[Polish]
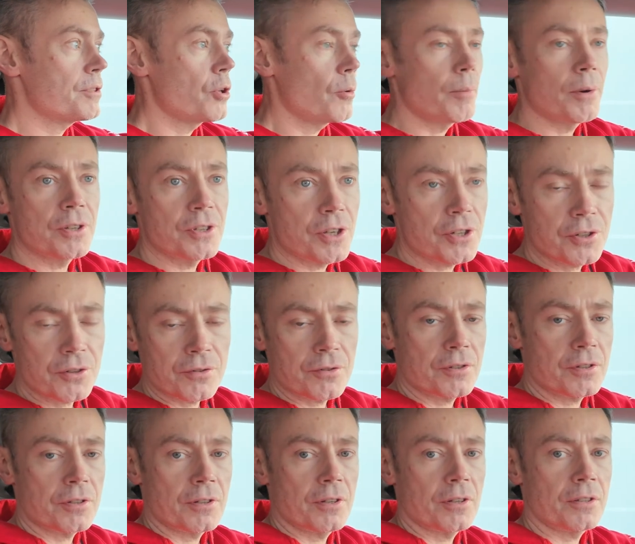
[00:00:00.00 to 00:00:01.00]
150
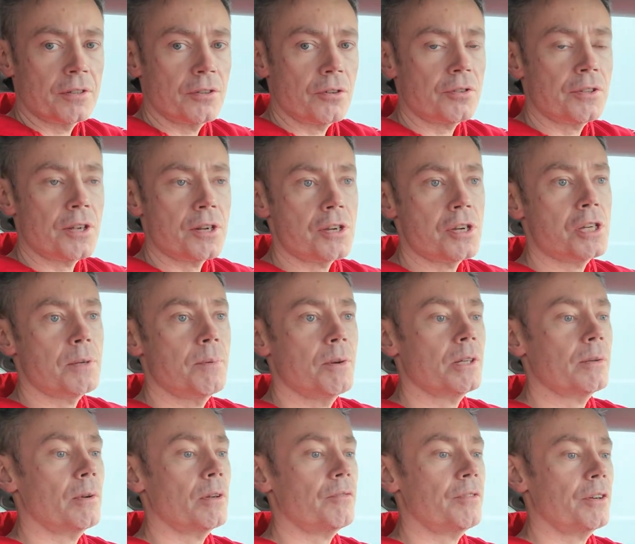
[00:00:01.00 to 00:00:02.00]
czy
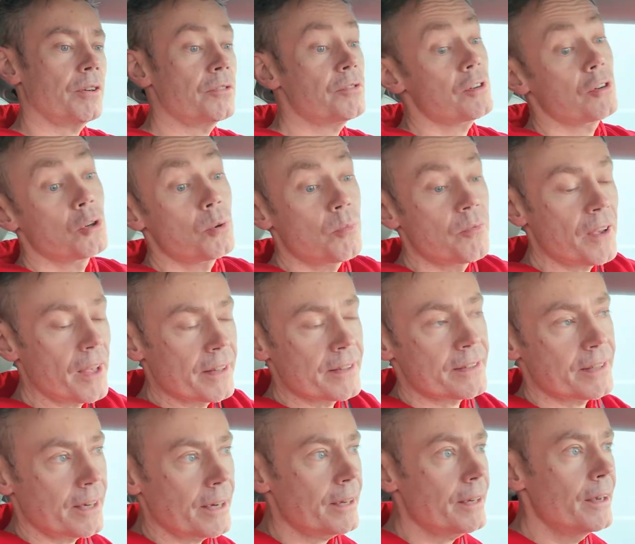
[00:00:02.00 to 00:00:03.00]
145 km na godzinę lub
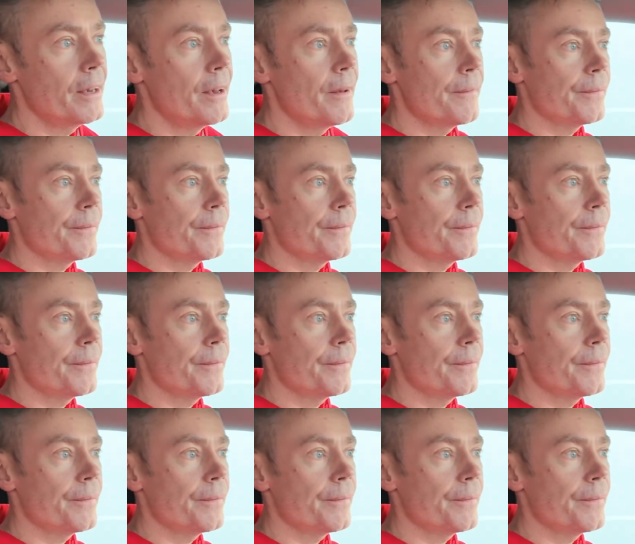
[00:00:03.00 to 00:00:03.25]
więcej,